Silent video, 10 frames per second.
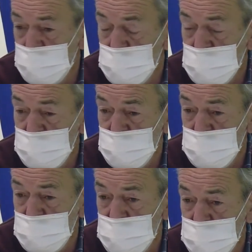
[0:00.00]
pues
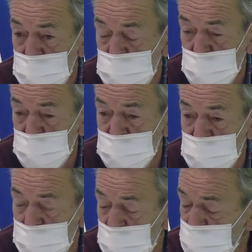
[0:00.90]
eh, en cuanto a
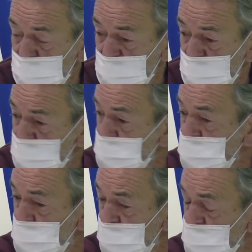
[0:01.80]
servicios médicos y de